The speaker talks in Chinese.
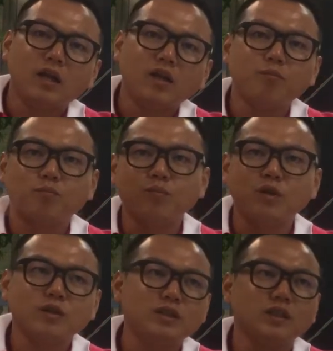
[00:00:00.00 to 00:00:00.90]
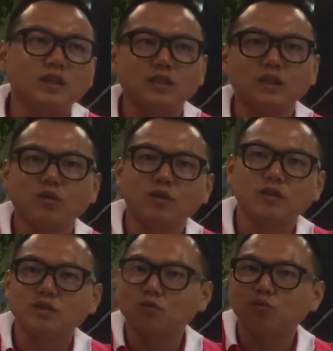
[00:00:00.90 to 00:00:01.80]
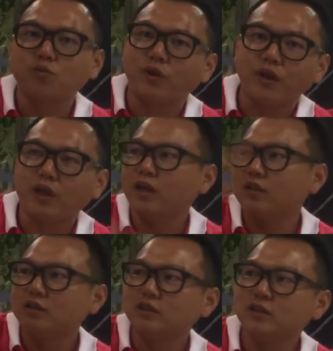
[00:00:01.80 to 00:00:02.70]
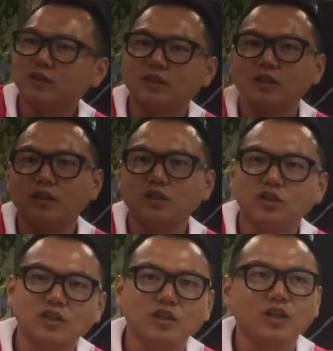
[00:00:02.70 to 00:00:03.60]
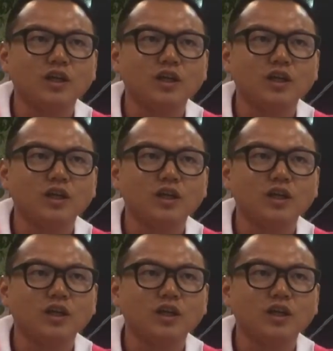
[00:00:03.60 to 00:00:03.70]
你要你要记得，你这一关是不远的，是一个可以领钱的。